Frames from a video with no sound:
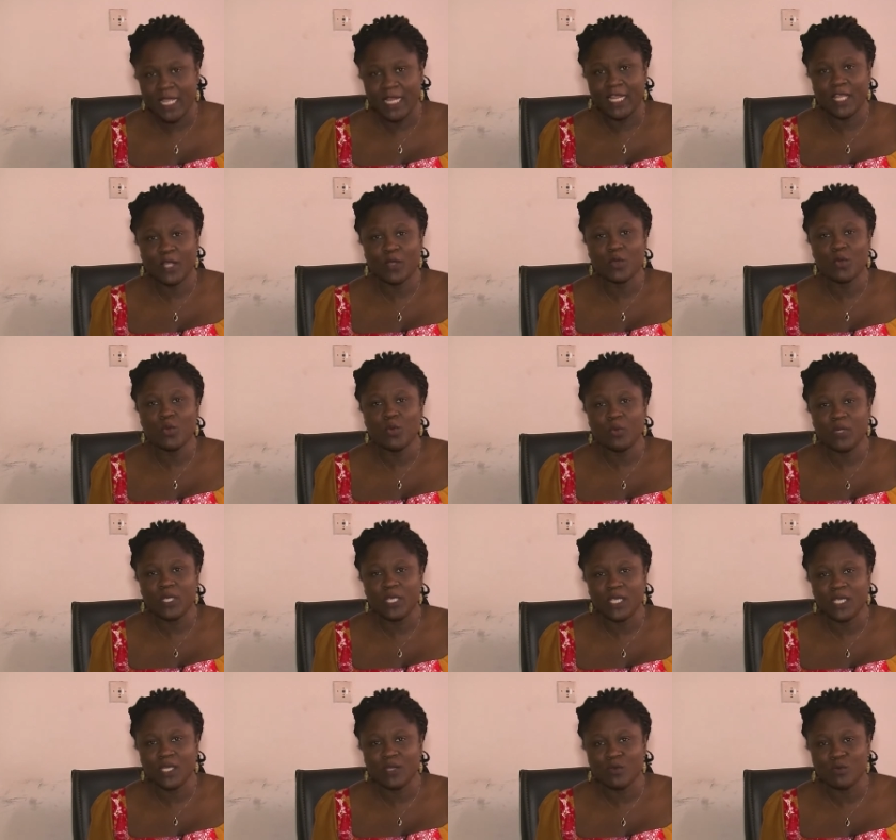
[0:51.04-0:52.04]

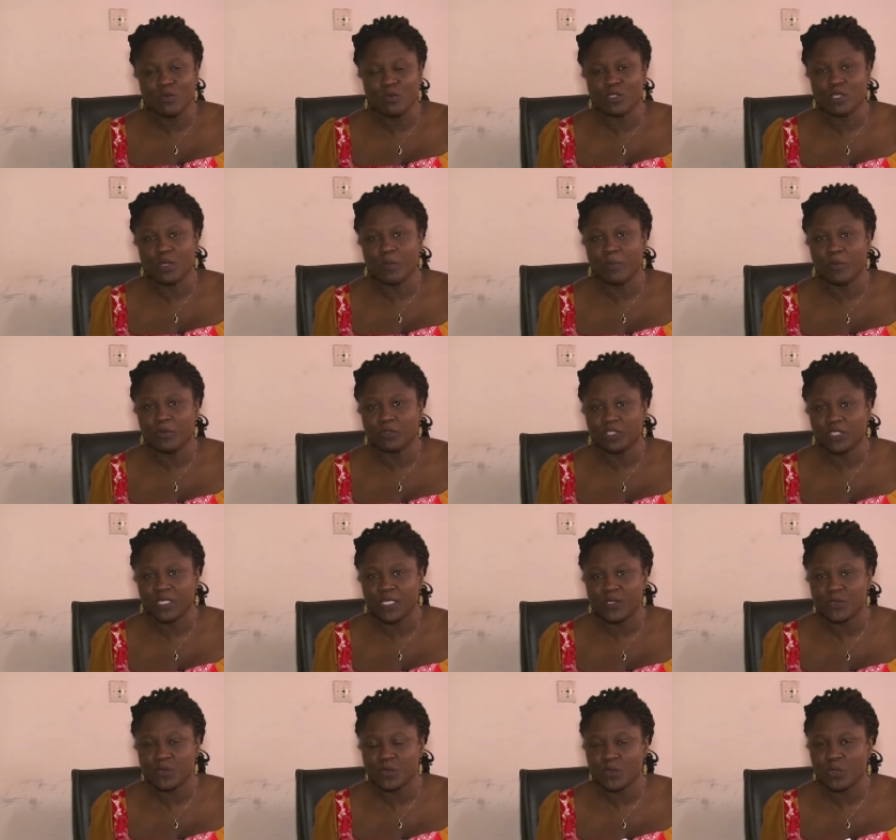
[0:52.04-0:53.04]
L'économie, nous nous sommes
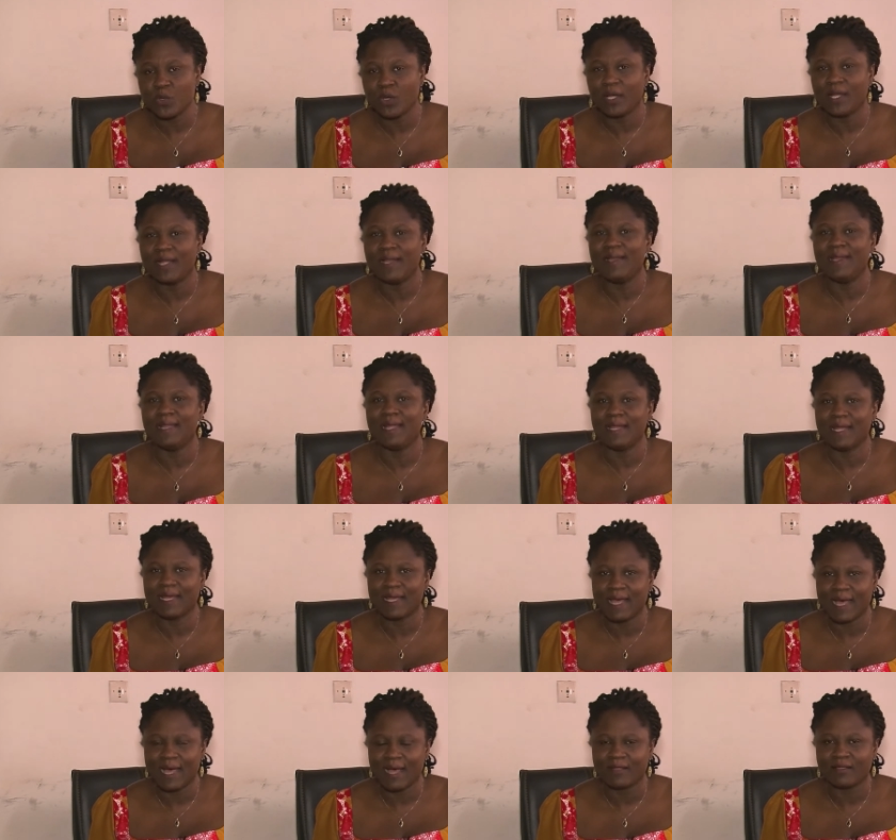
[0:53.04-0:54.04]
penchés sur
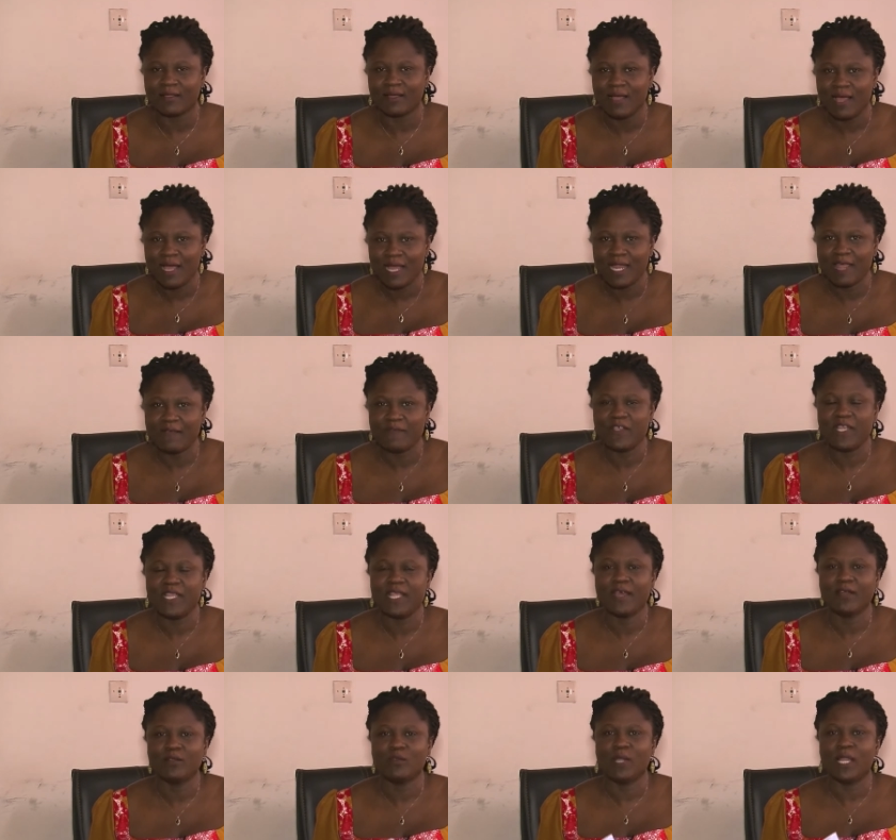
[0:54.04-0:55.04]
l'anacarde, la
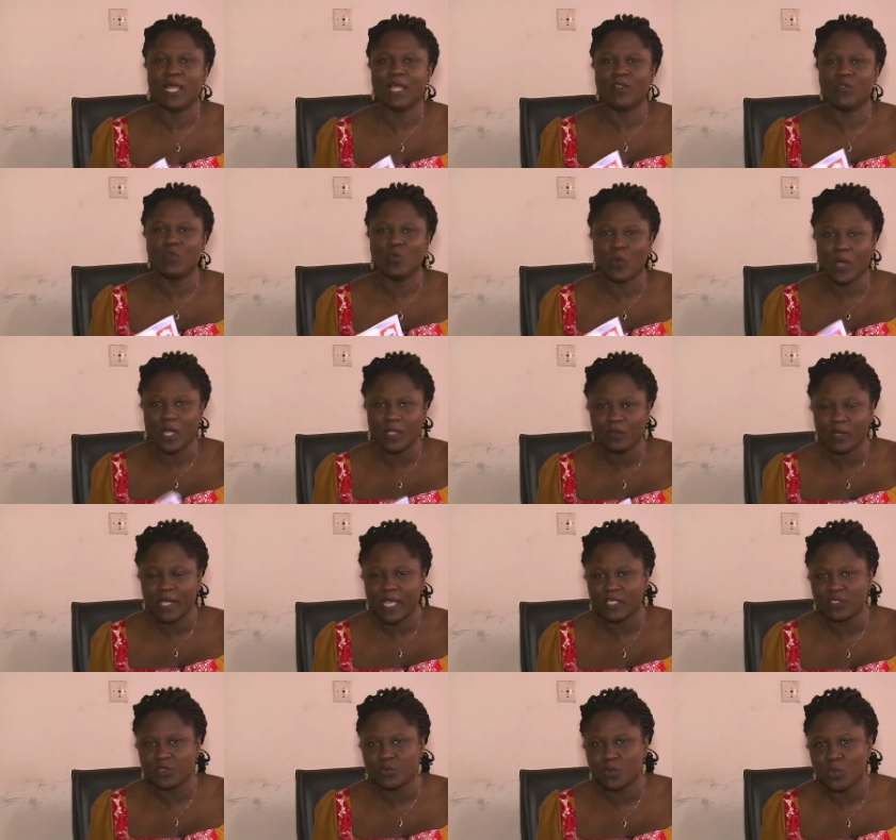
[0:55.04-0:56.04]
filière de la noix de
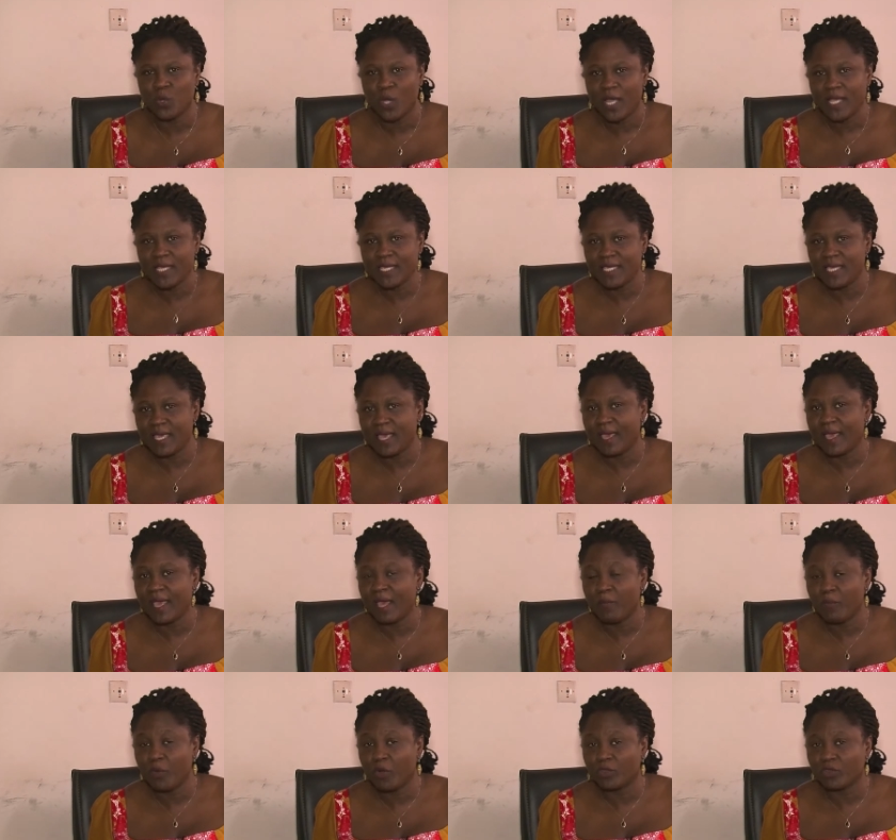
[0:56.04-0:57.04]
cajou qui est
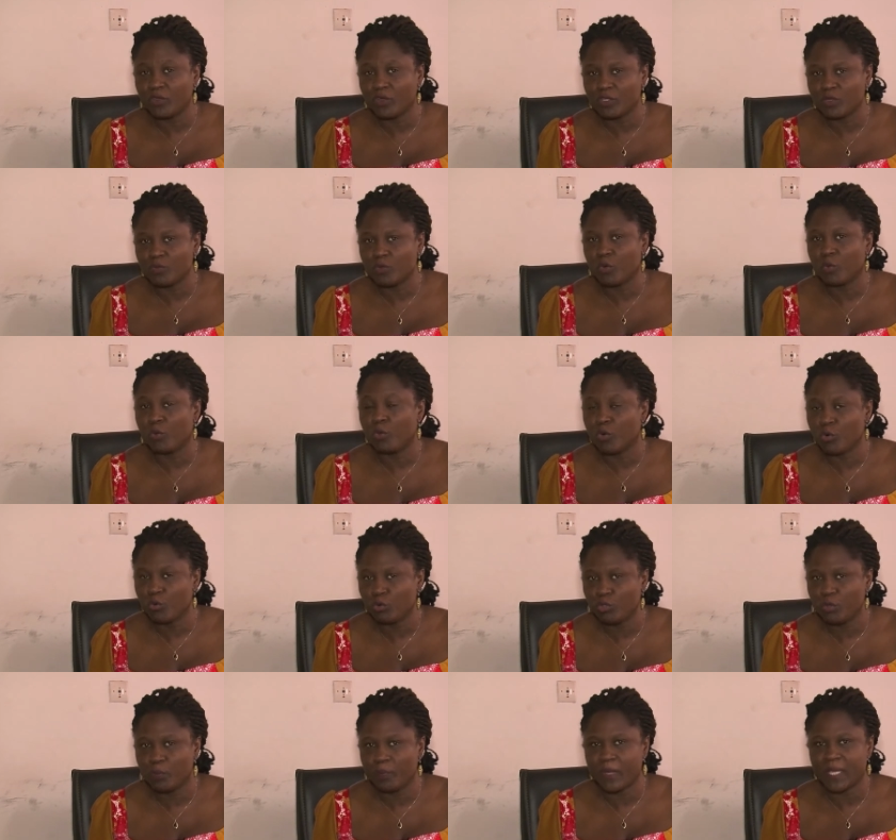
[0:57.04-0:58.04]
importante pour
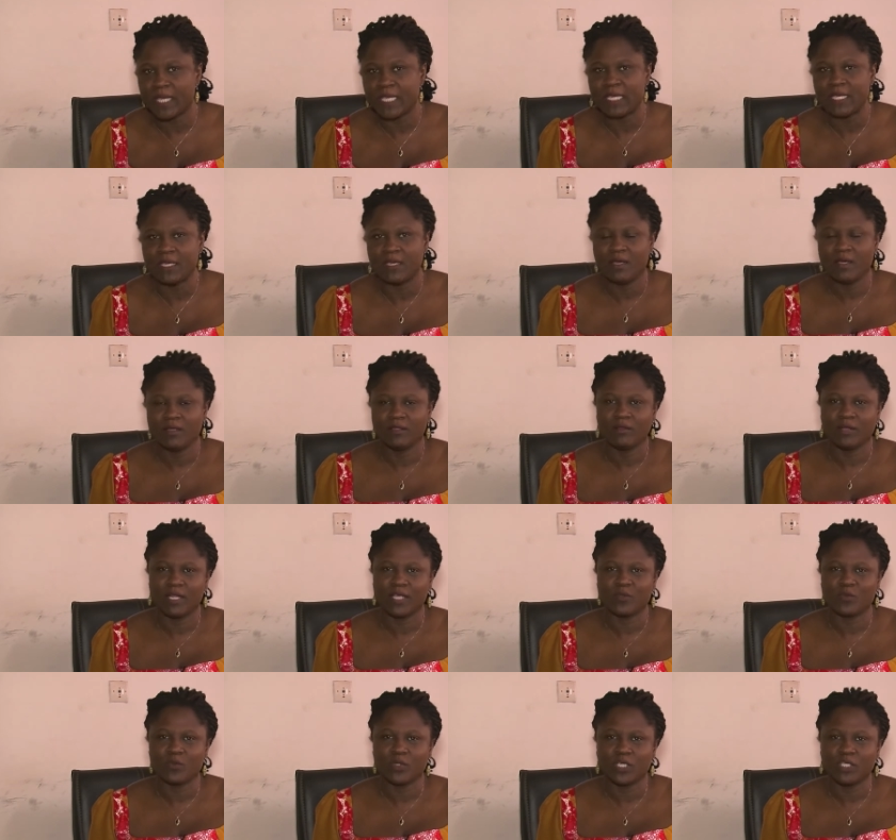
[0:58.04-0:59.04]
beaucoup de pays dans
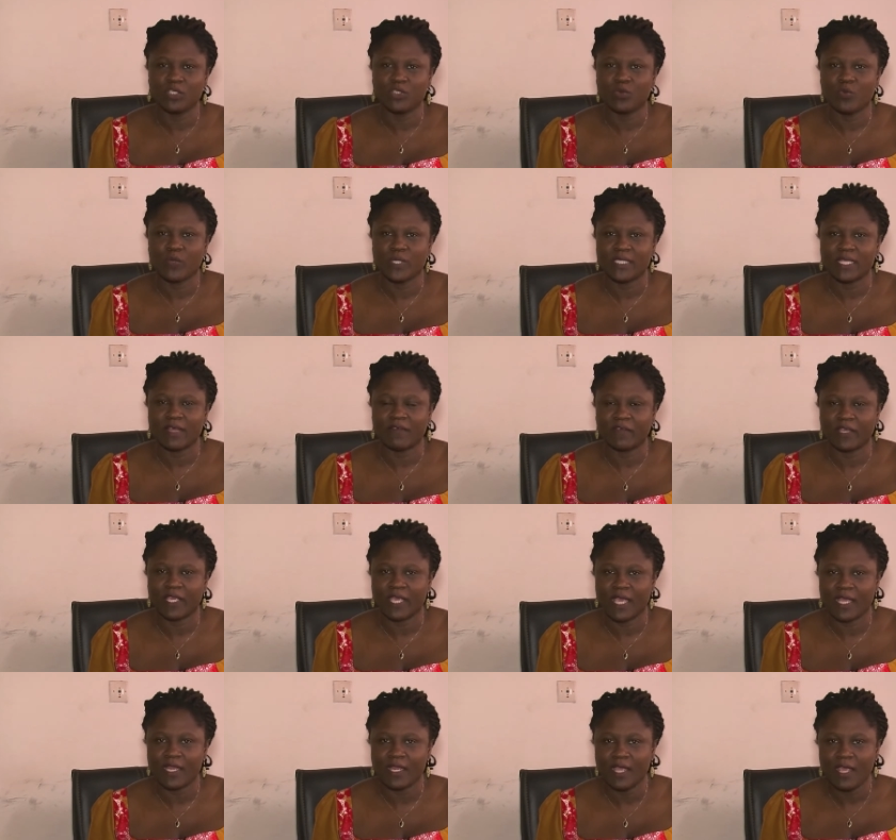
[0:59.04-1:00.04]
la sous-région ouest
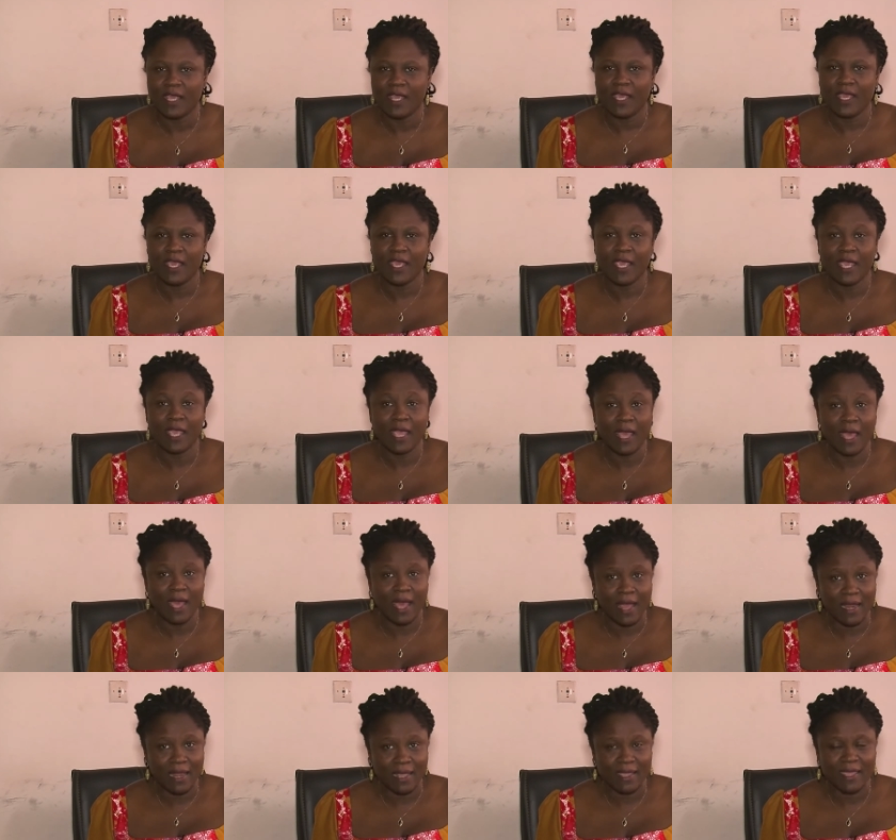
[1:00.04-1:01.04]
africaine et
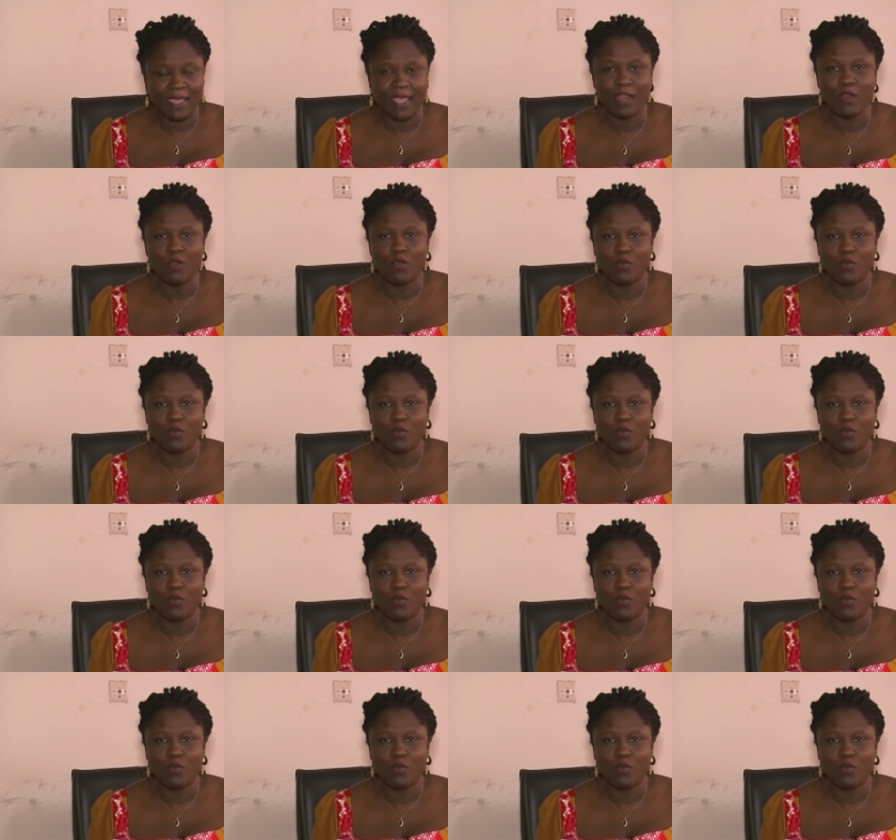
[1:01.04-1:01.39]
à laquelle